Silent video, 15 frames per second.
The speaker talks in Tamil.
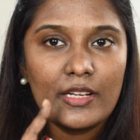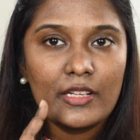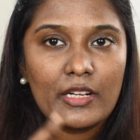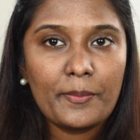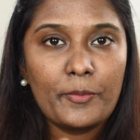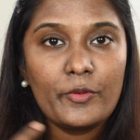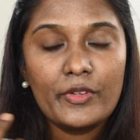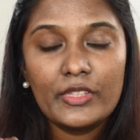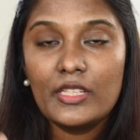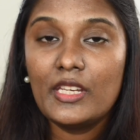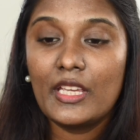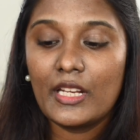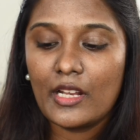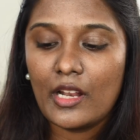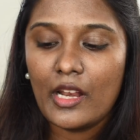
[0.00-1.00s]
இருக்கிறப்ப வந்து
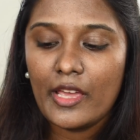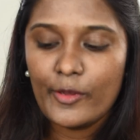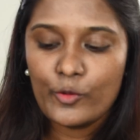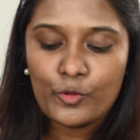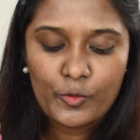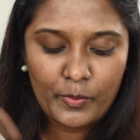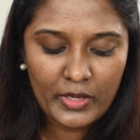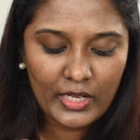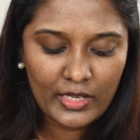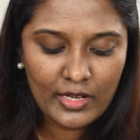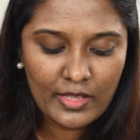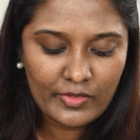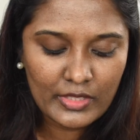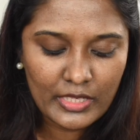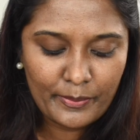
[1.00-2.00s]
நீங்கள் நல்லா யூஸ்
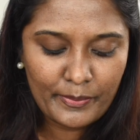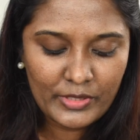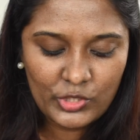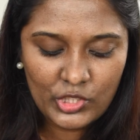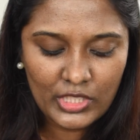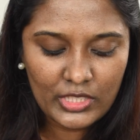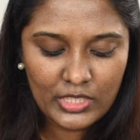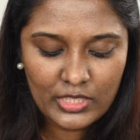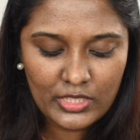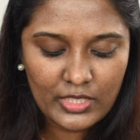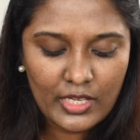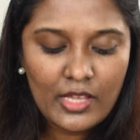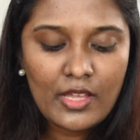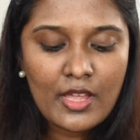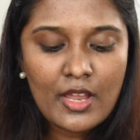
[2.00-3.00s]
பண்ணிக்கலாம் இந்த லிப் அண்ட் சீக்
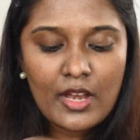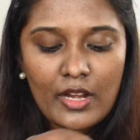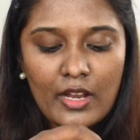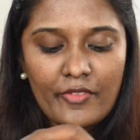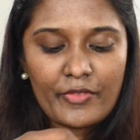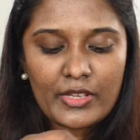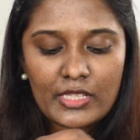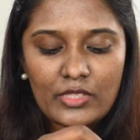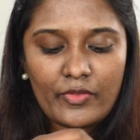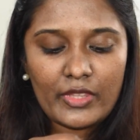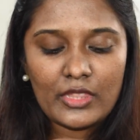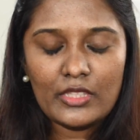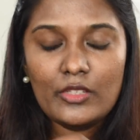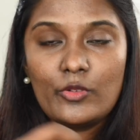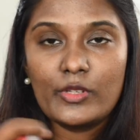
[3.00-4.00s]
நான் ஃபர்ஸ்ட்
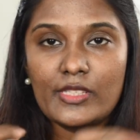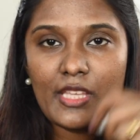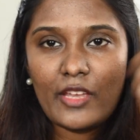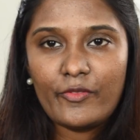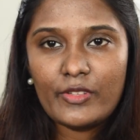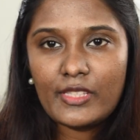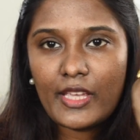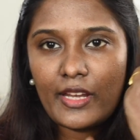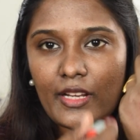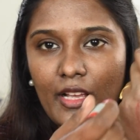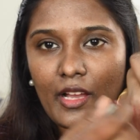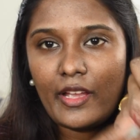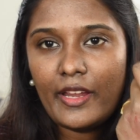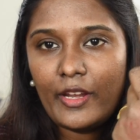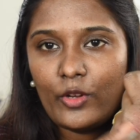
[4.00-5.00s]
வந்து ஒரு சேஃபர்
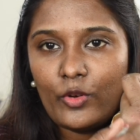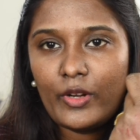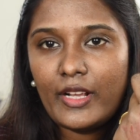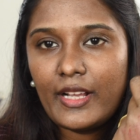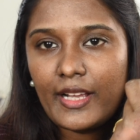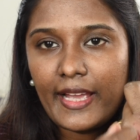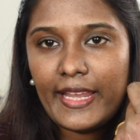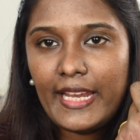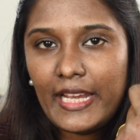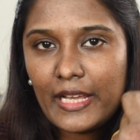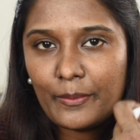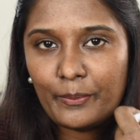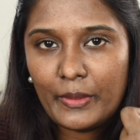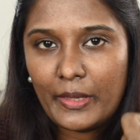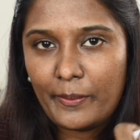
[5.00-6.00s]
சைடுக்காக என்னோட கையில்
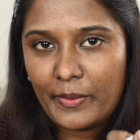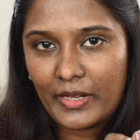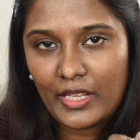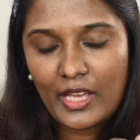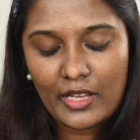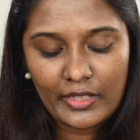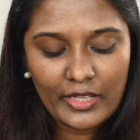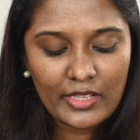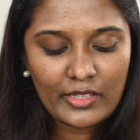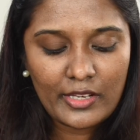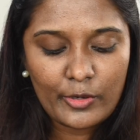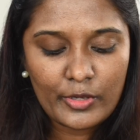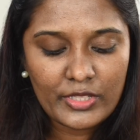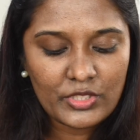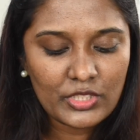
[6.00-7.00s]
அப்ளை பண்ணி அங்கேருந்து
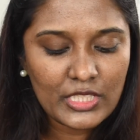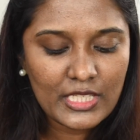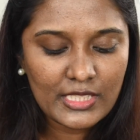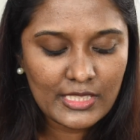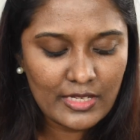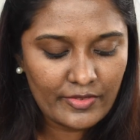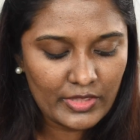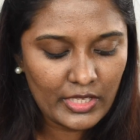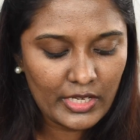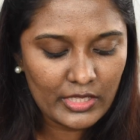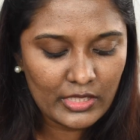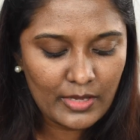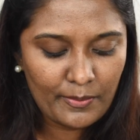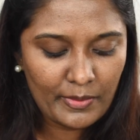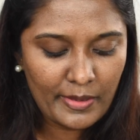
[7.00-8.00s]
என்னோட சீக்ஸில் வந்து
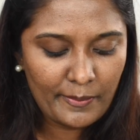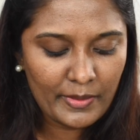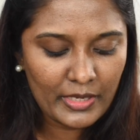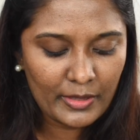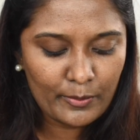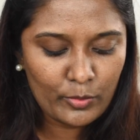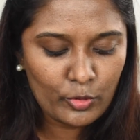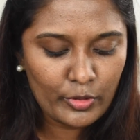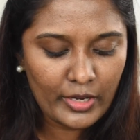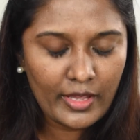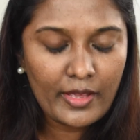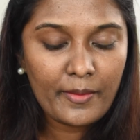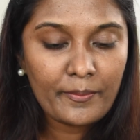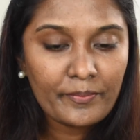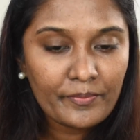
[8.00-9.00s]
எடுத்து அப்ளை பண்ணி
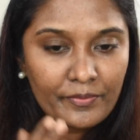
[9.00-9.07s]
போகிறேன்